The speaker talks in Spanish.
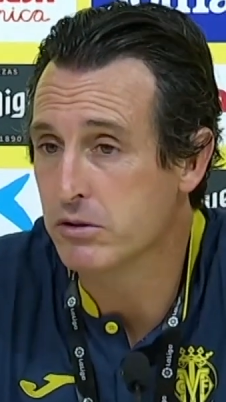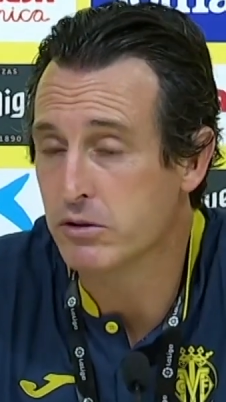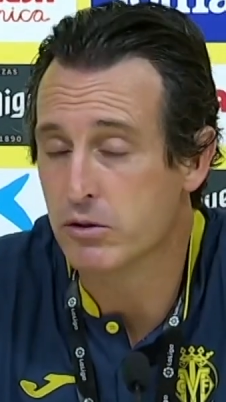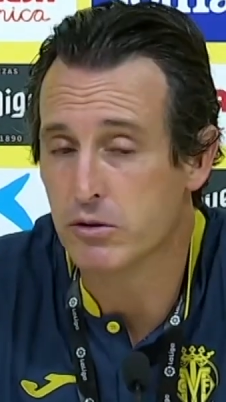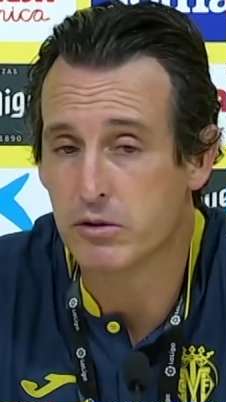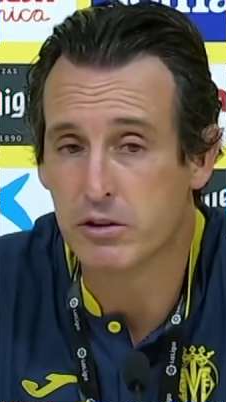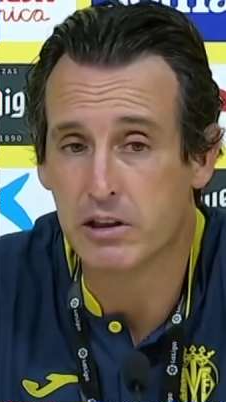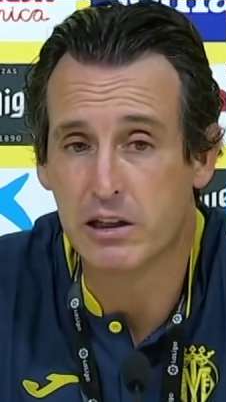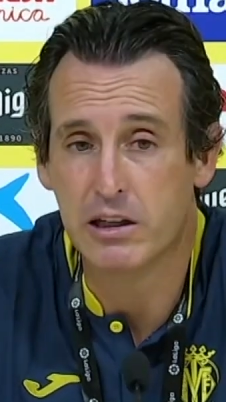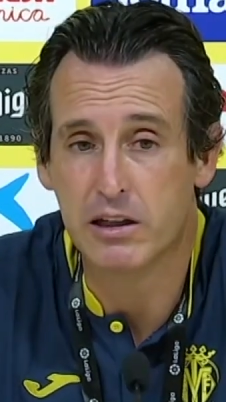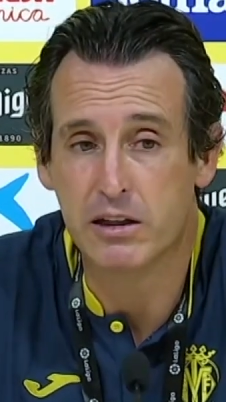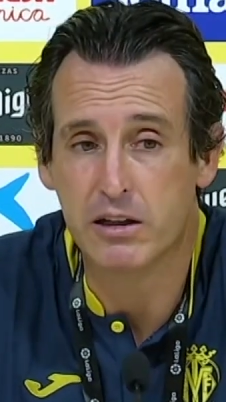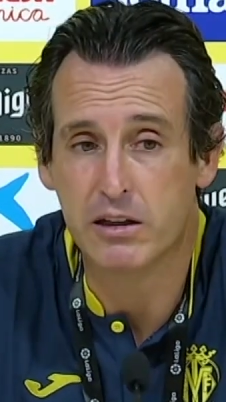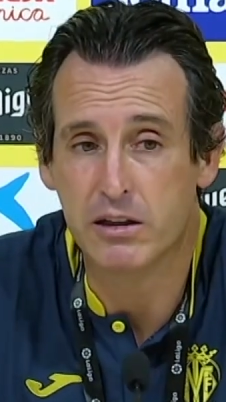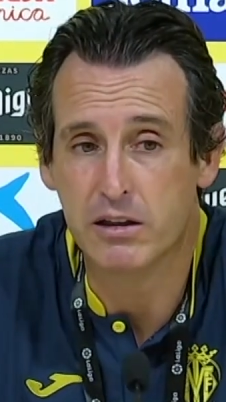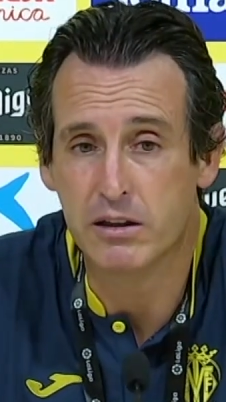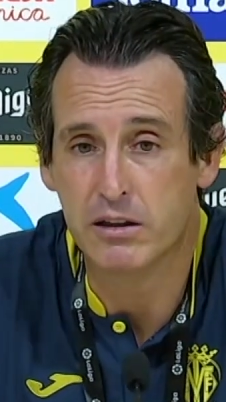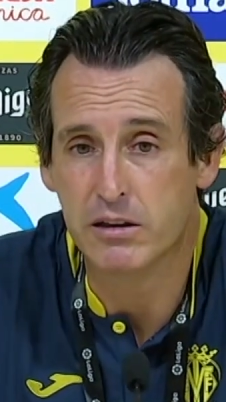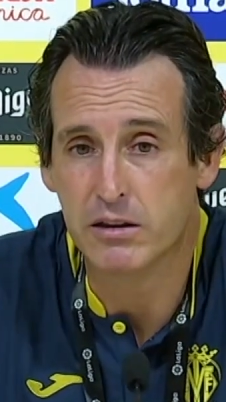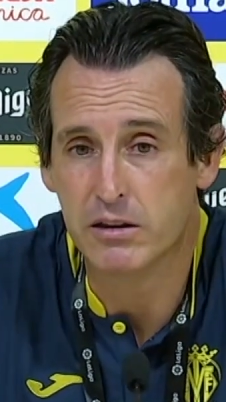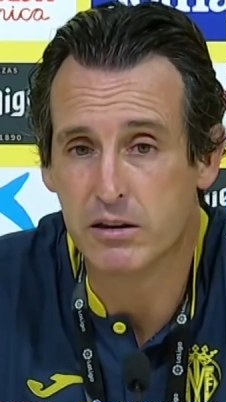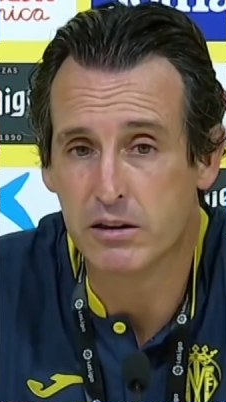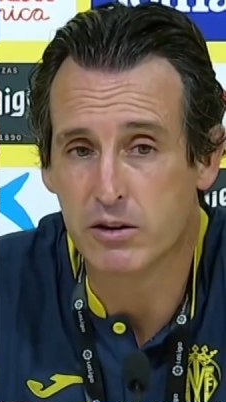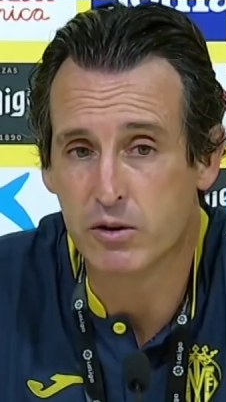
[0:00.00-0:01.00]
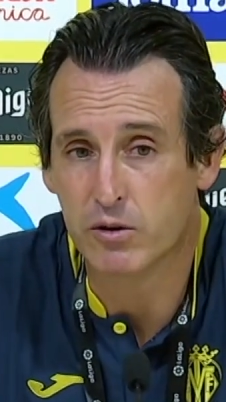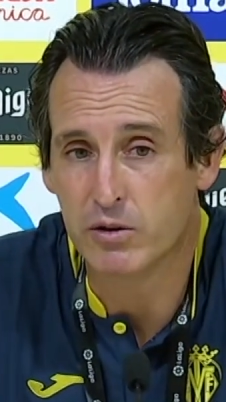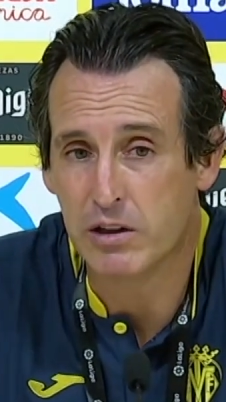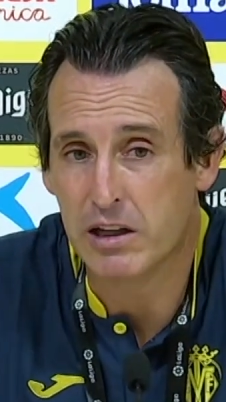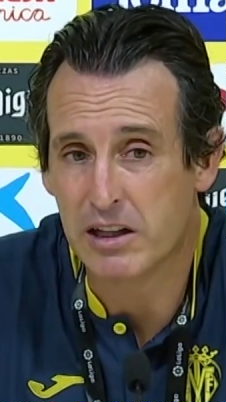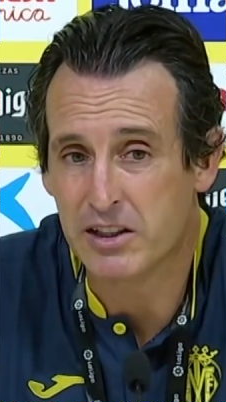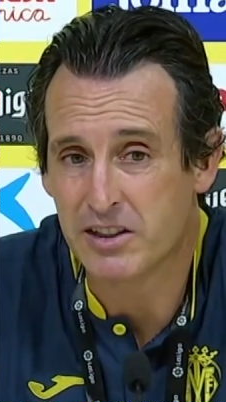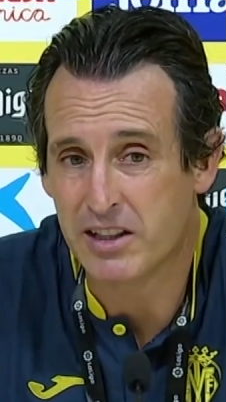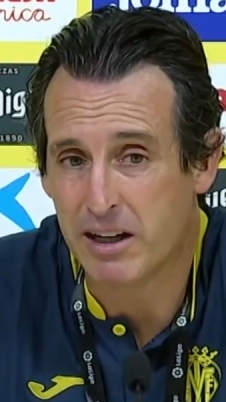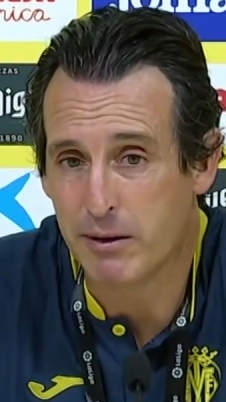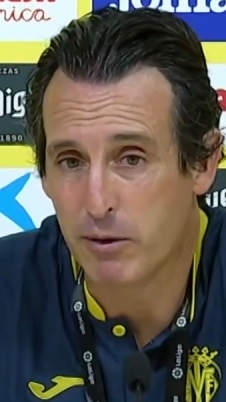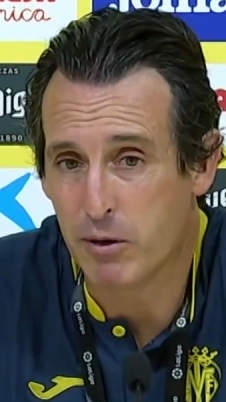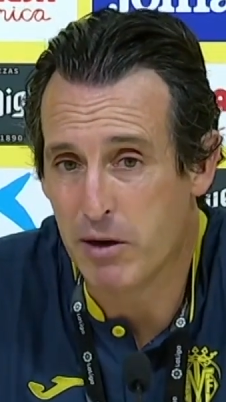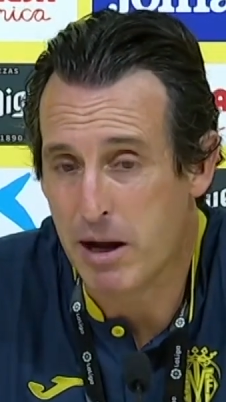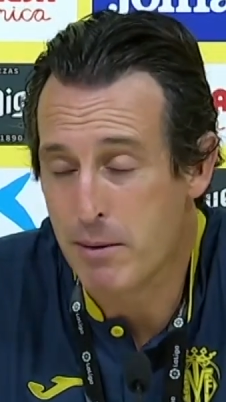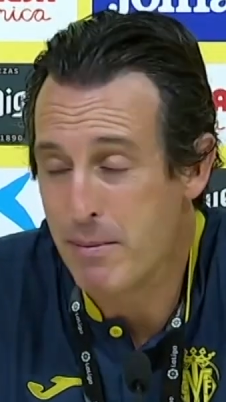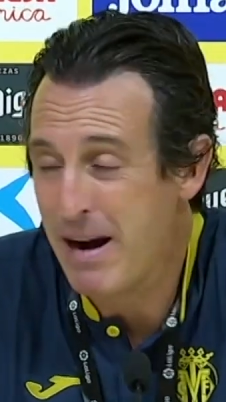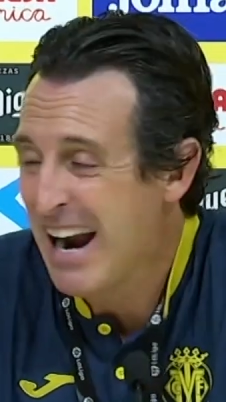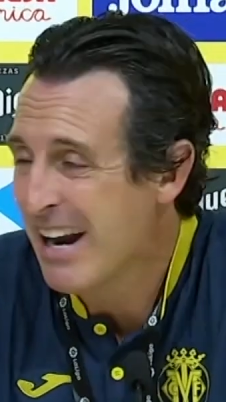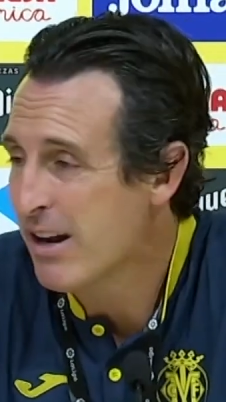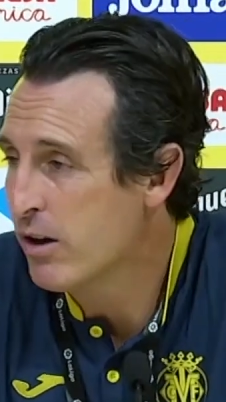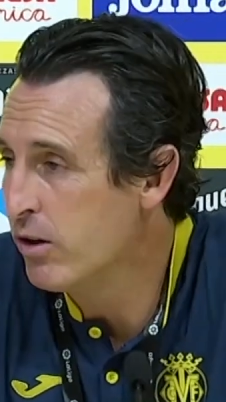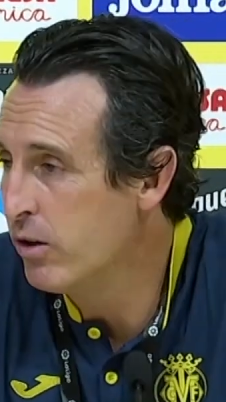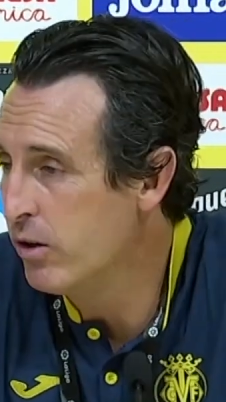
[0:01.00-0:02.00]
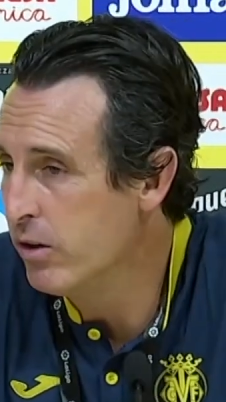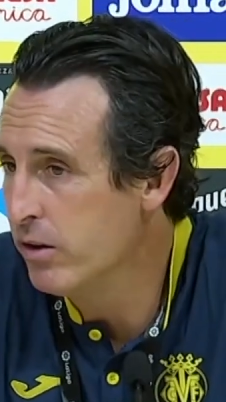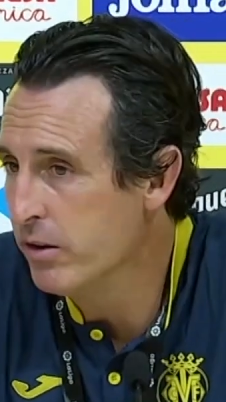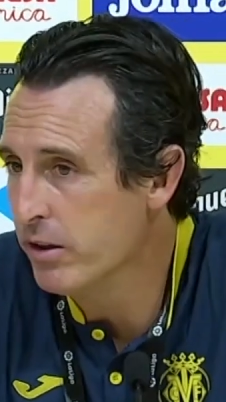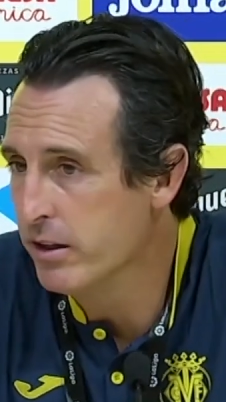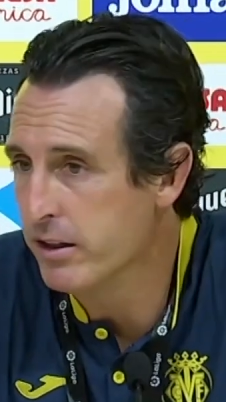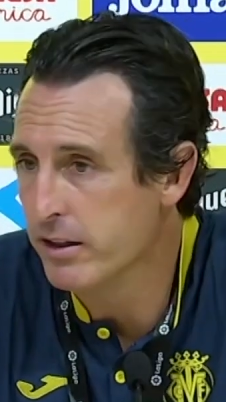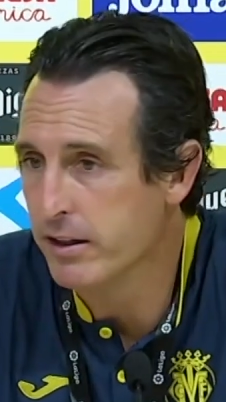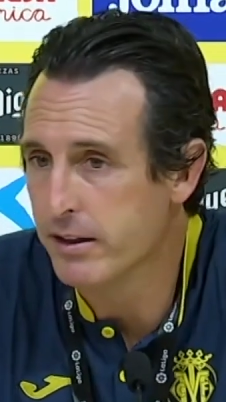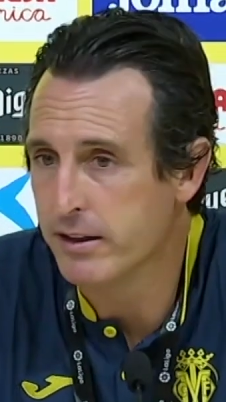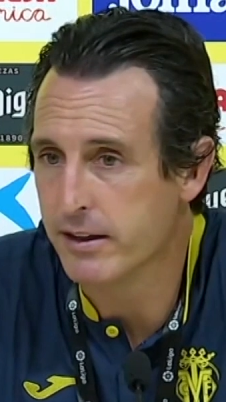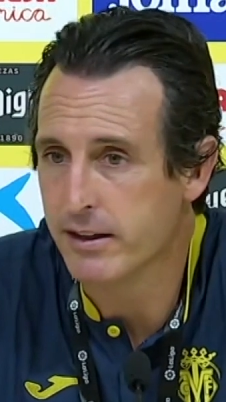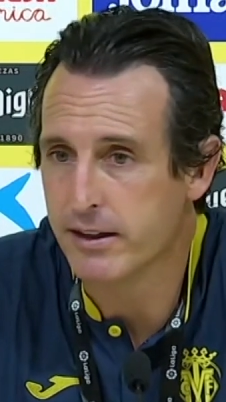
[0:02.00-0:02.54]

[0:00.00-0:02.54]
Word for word: con, el, con el sabor amargo de,